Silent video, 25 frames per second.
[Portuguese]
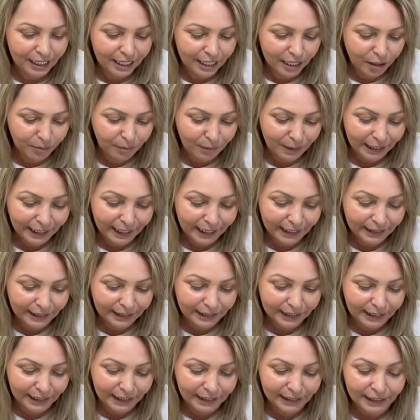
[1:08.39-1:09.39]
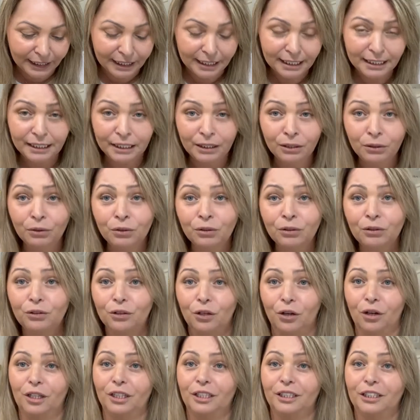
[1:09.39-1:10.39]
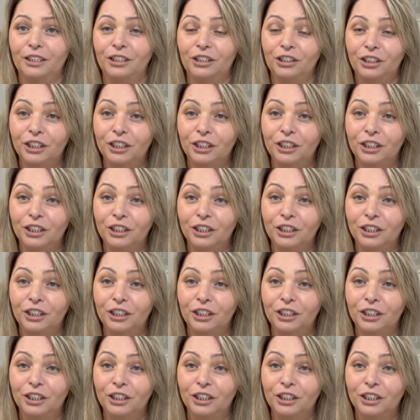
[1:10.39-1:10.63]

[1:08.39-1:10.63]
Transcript: Eu paguei 35 dólares,